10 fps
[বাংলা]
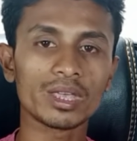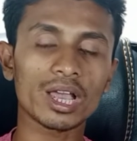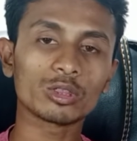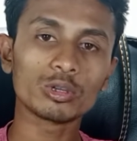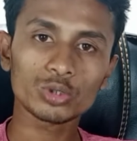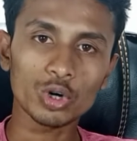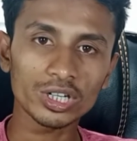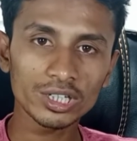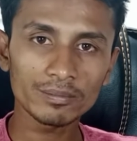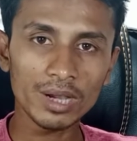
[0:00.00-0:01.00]
একদম
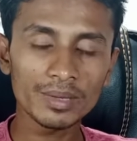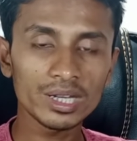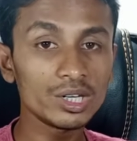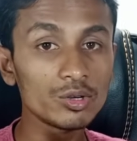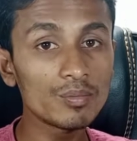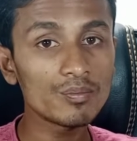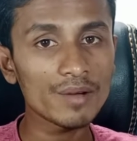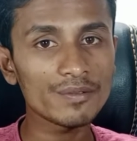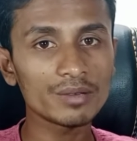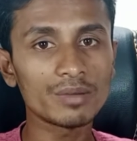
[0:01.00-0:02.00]
সঠিকভাবে নিয়ম
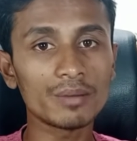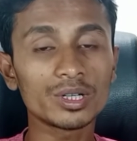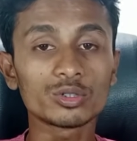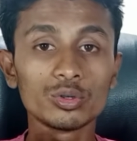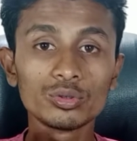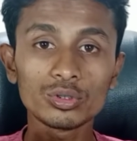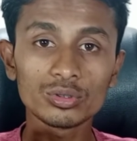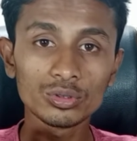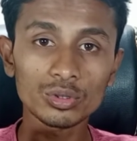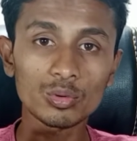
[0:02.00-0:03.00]
মাফিকভাবে সুন্দর
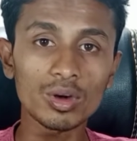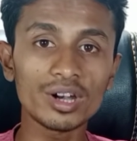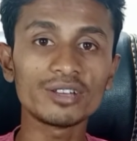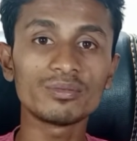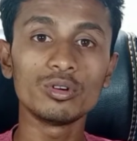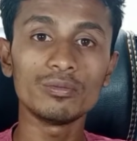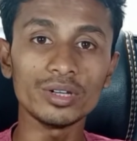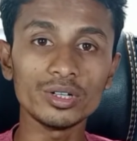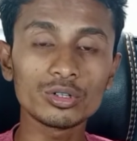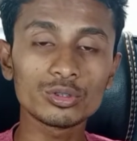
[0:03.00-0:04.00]
সুন্দর কোয়ালিটিফুল
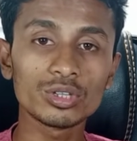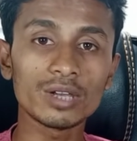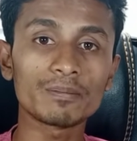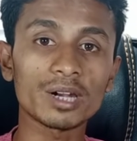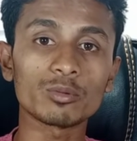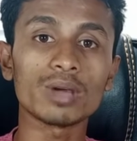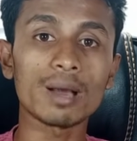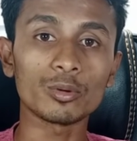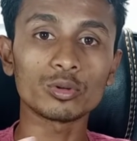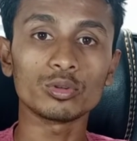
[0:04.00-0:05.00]
ভিডিও শুধু এই প্ল্যাটফর্মে
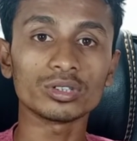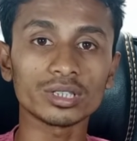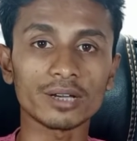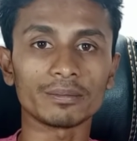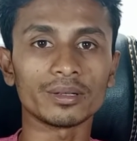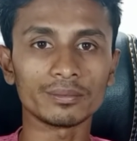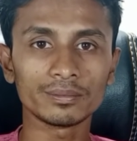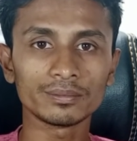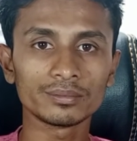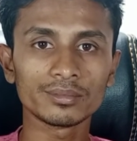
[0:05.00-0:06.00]
আপলোড করতে থাকবেন
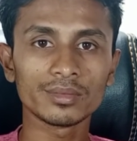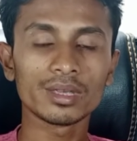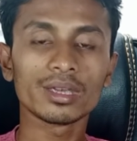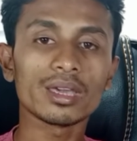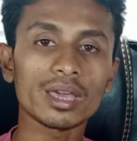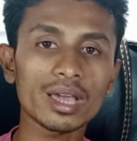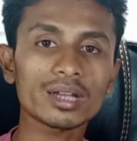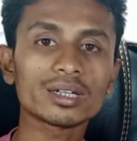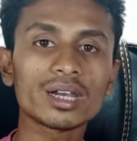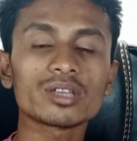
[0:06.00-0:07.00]

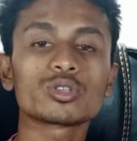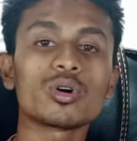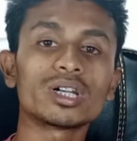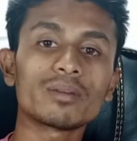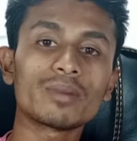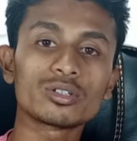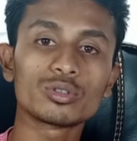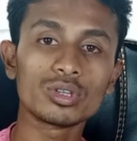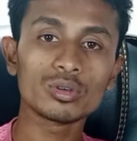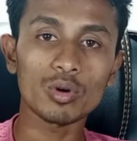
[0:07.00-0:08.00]
একটা না ছয়টা মাস
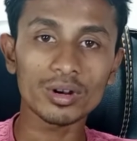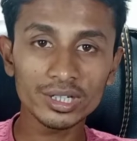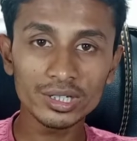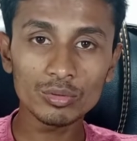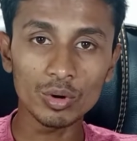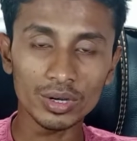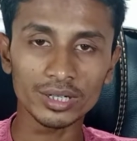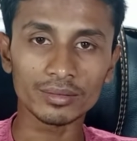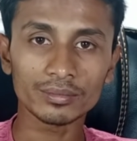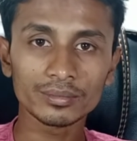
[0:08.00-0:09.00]
যদি কন্টিনিউ
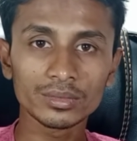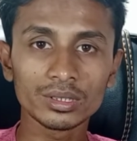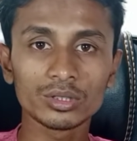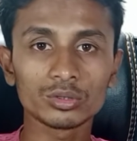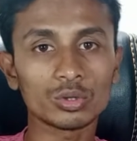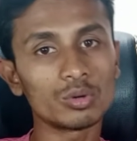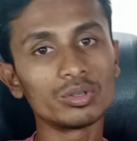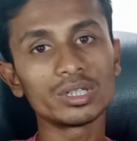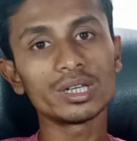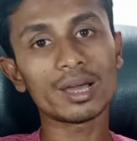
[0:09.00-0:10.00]
করেন তখন
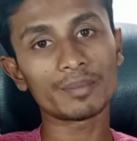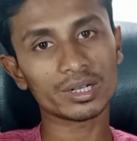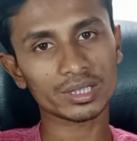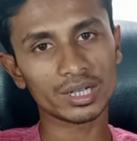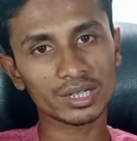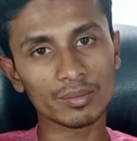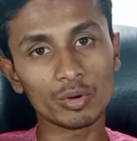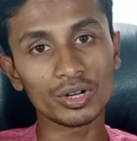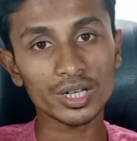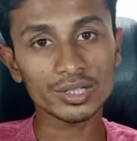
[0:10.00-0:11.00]
গিয়ে আপনার চ্যানেলটা
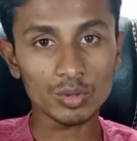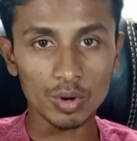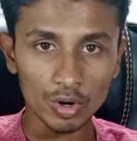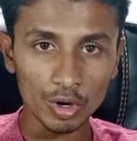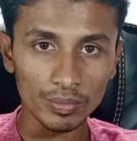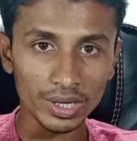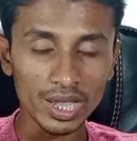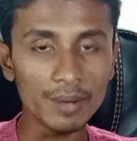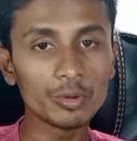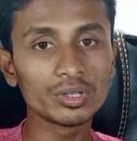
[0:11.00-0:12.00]
মনিটাইজ অন হবে
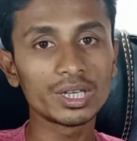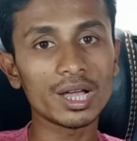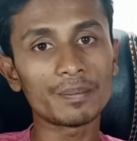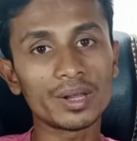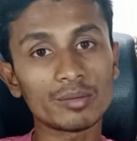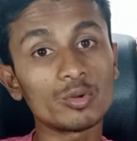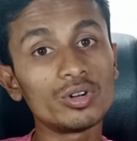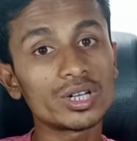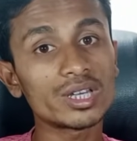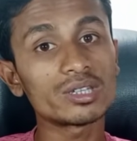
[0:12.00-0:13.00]
এমনকি আপনার
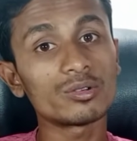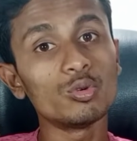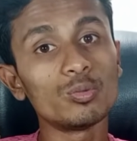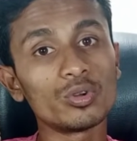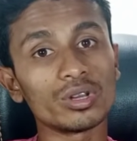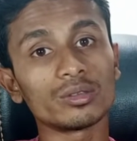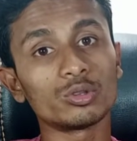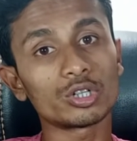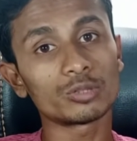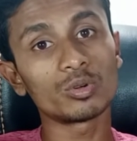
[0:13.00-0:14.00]
মনিটাইজের উপরে
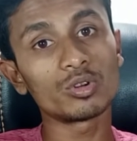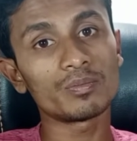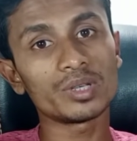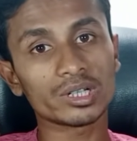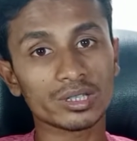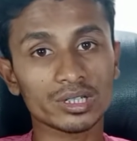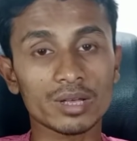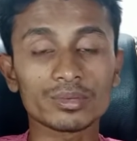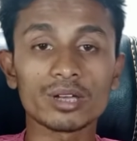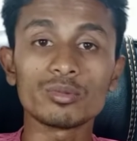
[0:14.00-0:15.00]
দশ পনেরো বিশ হাজার
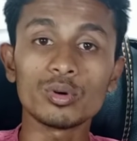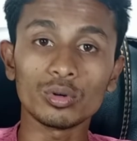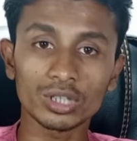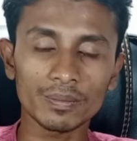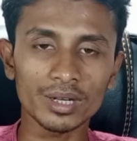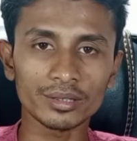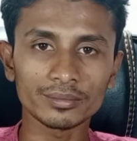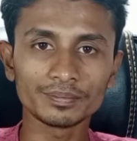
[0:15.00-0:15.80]
সাবস্ক্রাইবও হতে পারে